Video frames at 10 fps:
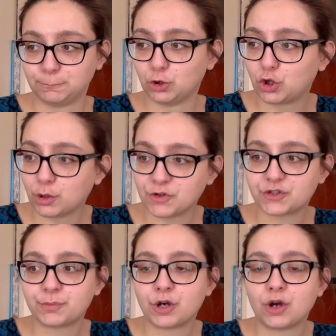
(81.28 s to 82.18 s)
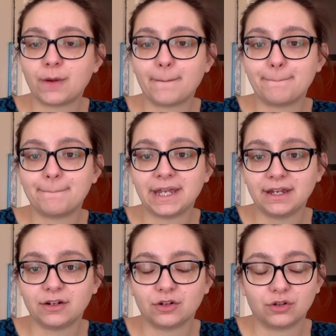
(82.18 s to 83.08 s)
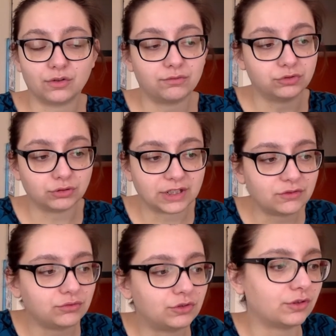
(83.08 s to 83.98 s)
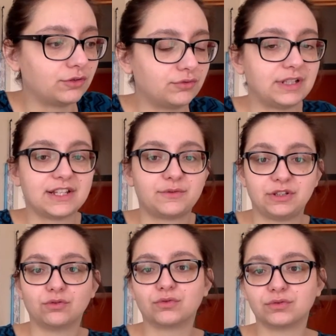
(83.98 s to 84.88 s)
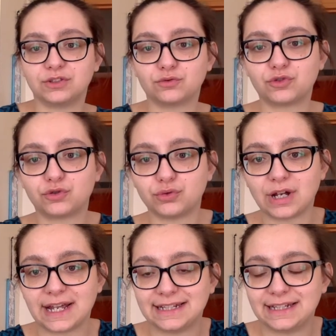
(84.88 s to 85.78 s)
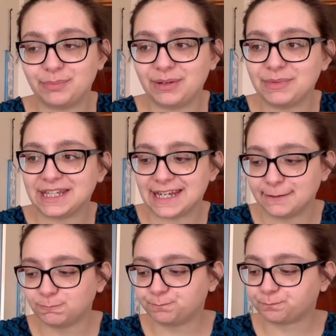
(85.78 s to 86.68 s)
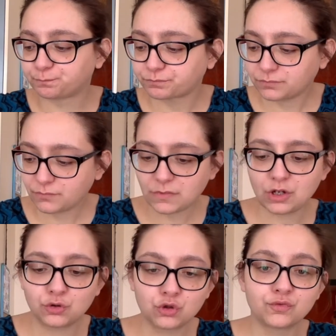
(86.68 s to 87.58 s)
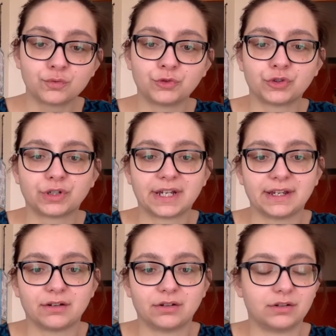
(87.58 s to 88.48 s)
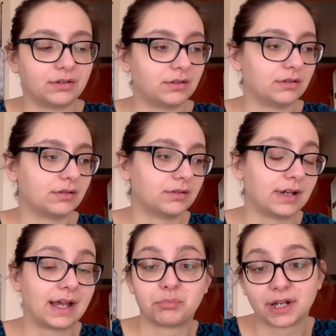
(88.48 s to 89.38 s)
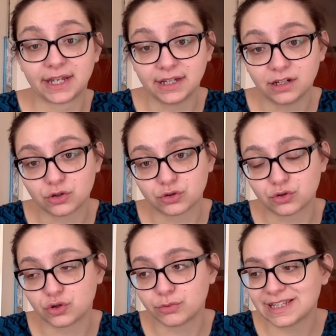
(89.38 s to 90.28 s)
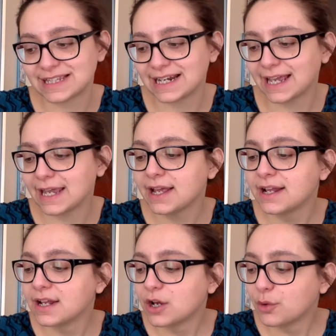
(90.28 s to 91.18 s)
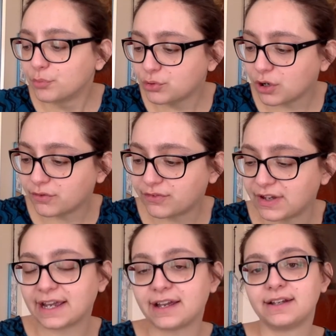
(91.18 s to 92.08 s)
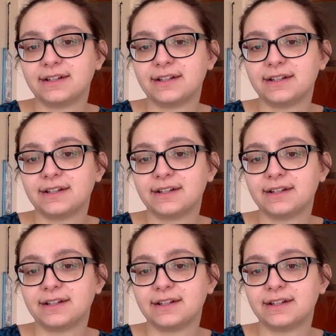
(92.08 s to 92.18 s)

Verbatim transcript: le, commencement, mais euh, vous aurez euh, toute, la suite. Donc on est donc sur un DP Mickey que je vous montrerai après quand je m'installerai pour en faire.